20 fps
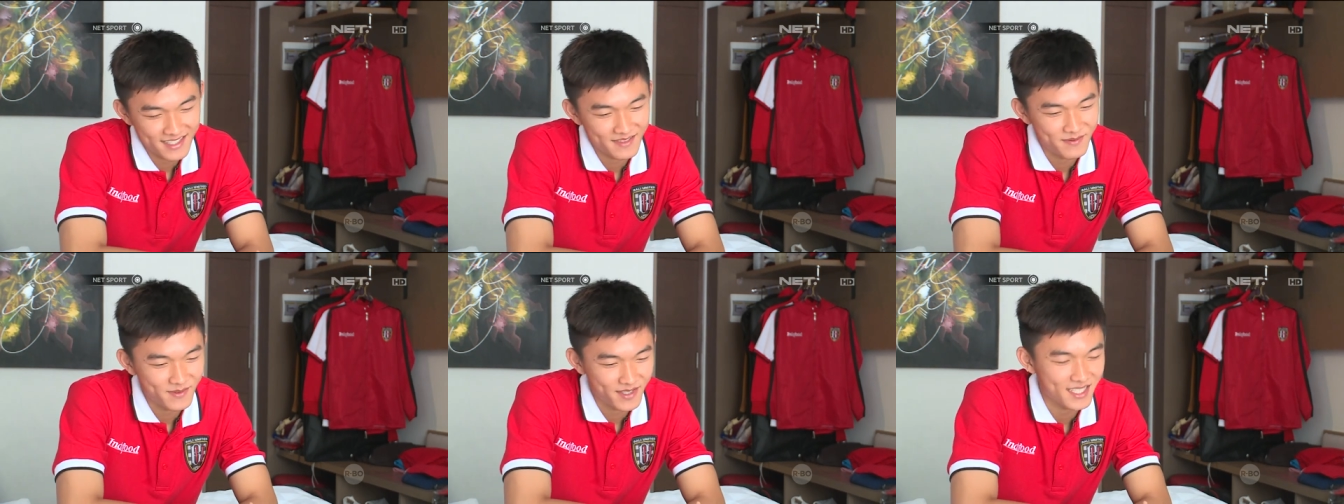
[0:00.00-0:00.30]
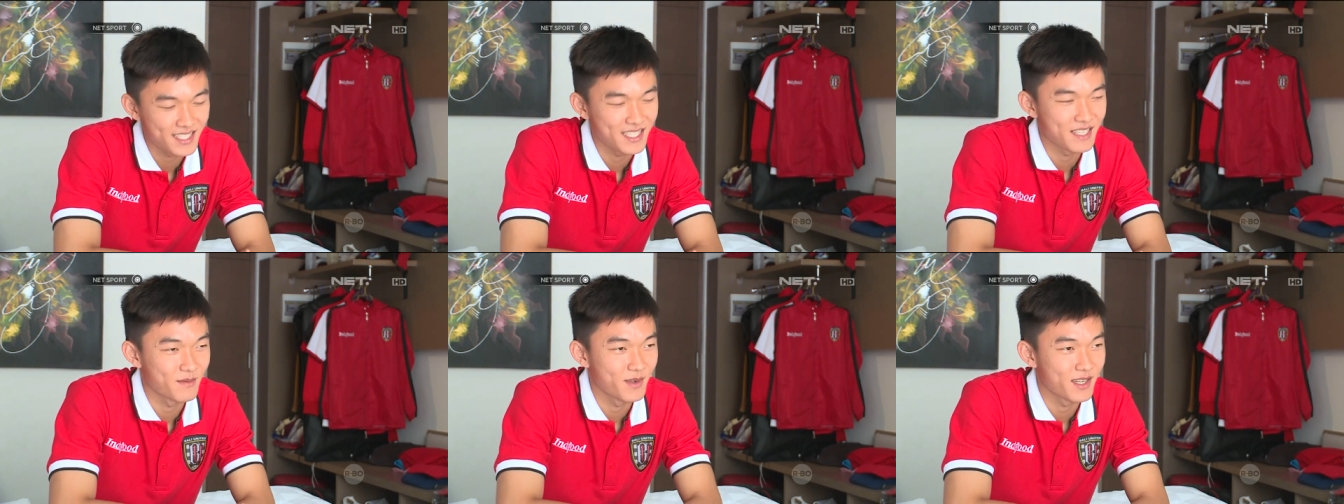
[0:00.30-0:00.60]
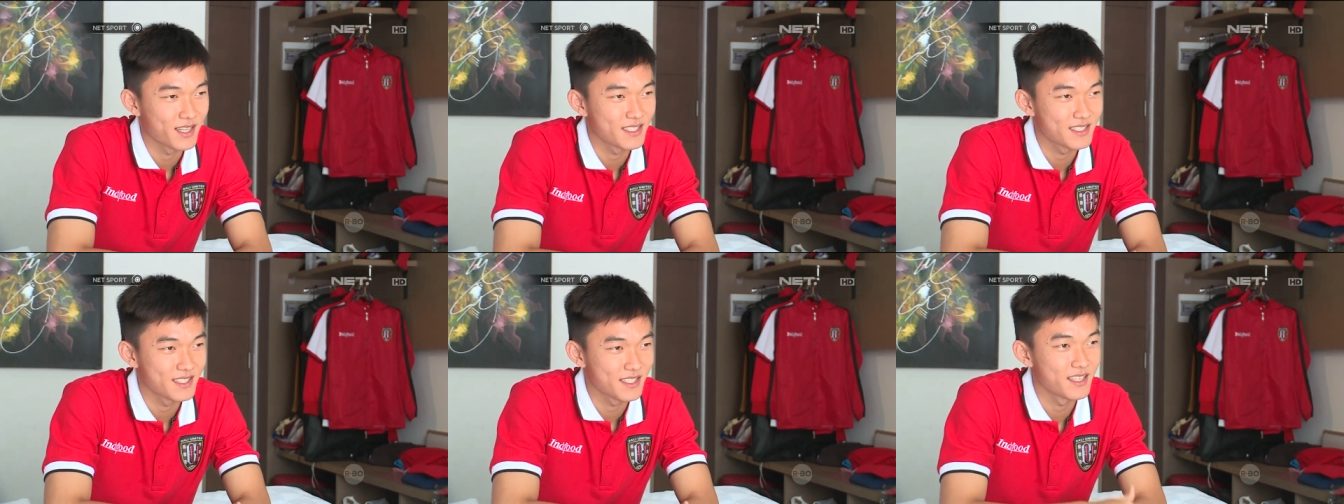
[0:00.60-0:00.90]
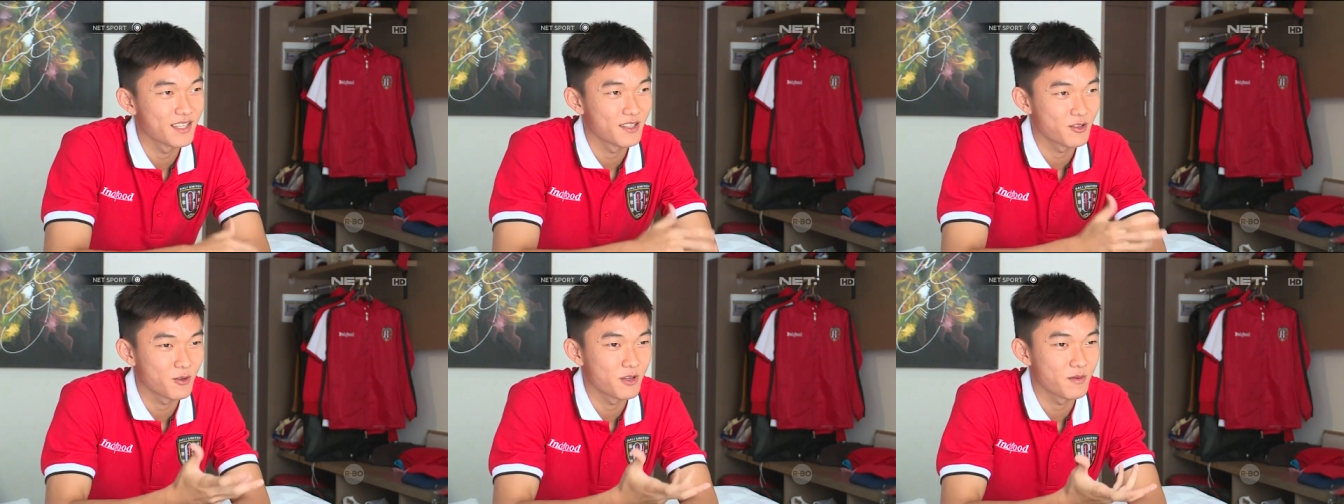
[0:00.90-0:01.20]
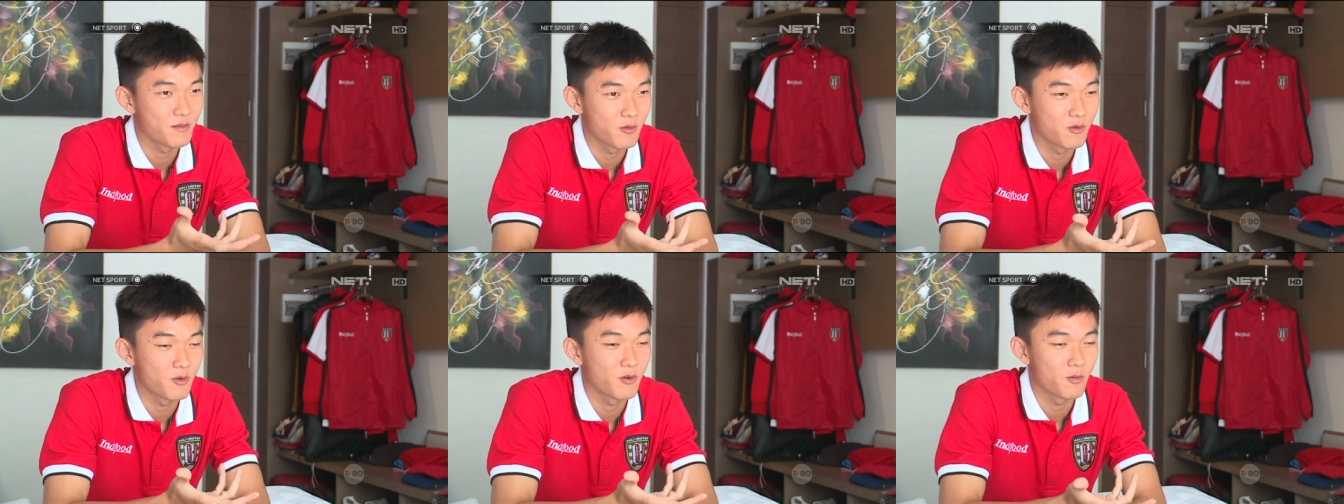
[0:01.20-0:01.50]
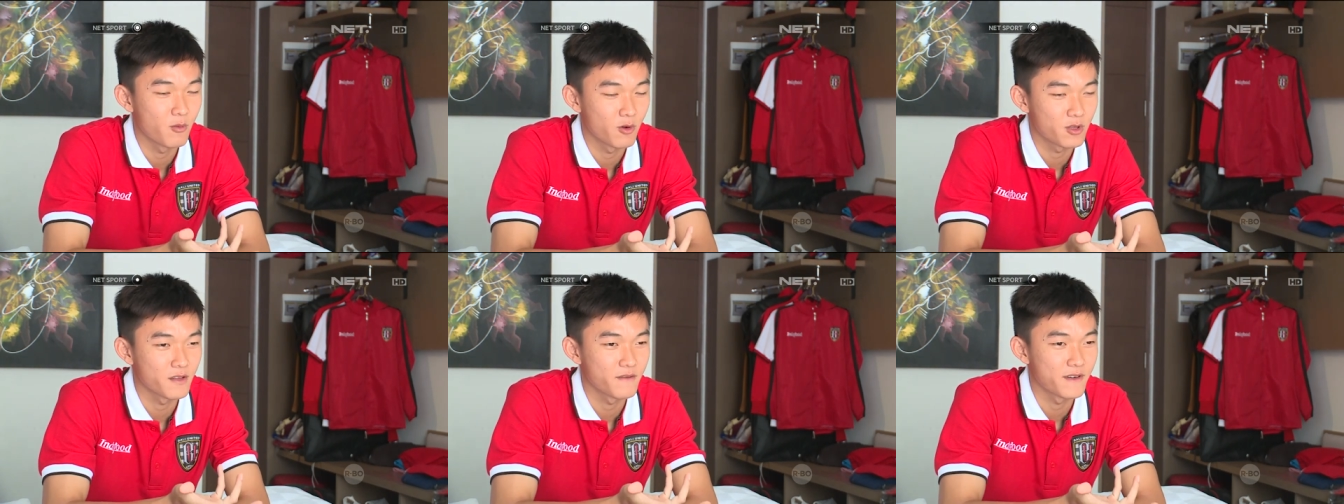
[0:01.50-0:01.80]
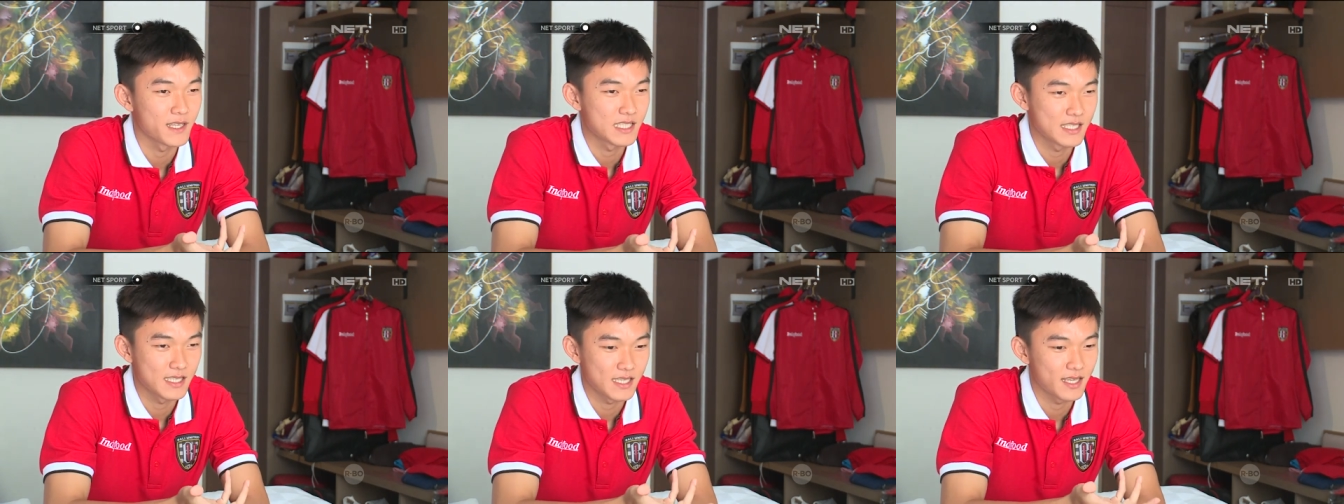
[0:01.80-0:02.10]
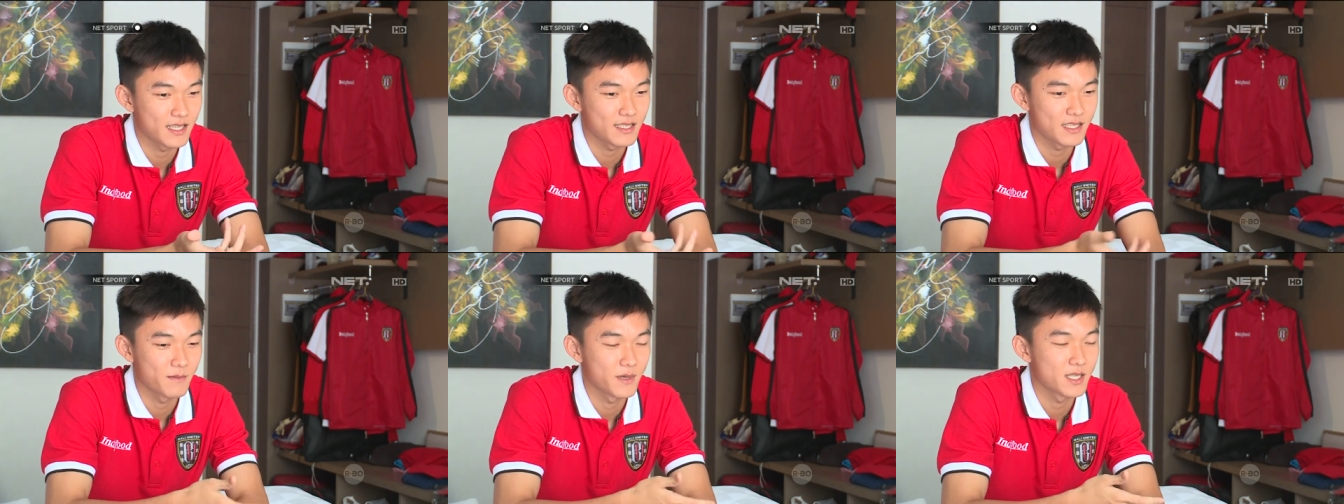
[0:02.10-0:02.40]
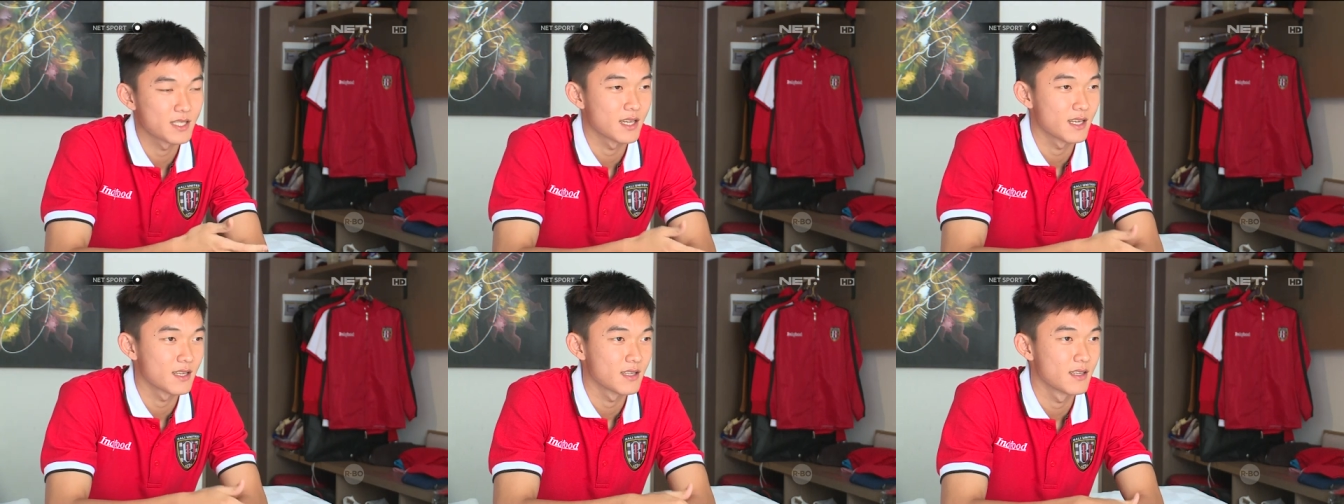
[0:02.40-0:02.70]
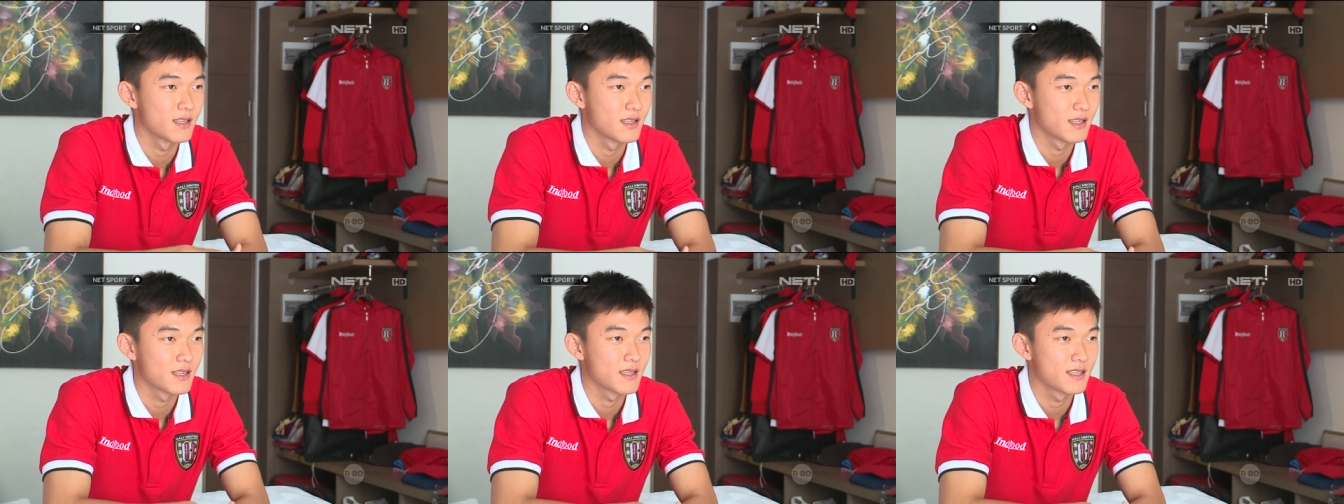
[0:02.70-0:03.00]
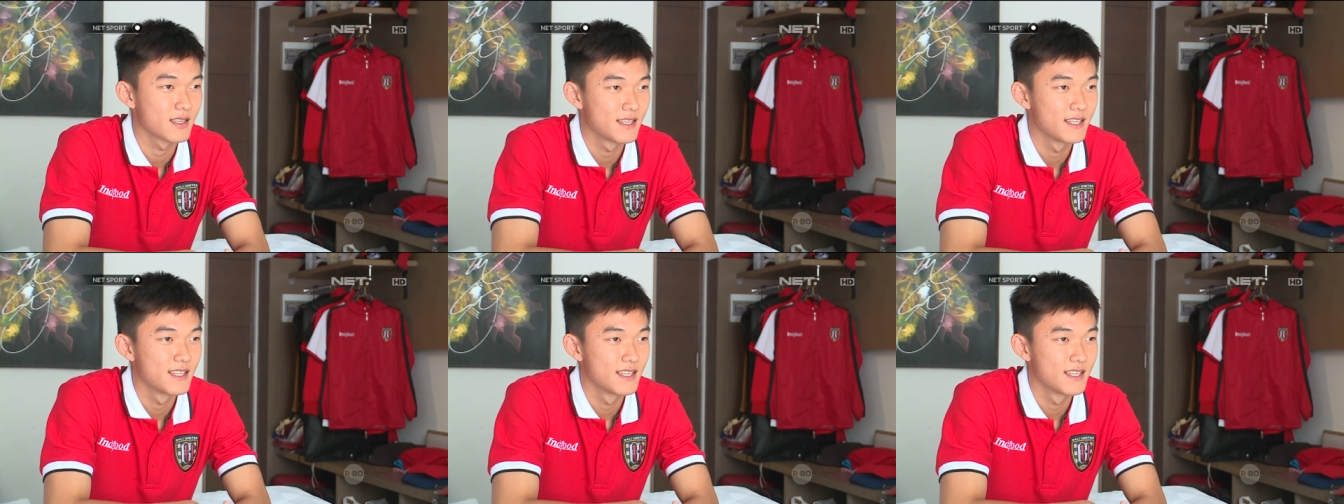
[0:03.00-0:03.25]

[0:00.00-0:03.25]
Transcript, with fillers: berkesan banget saya itu yang motivasi saya sampai saat ini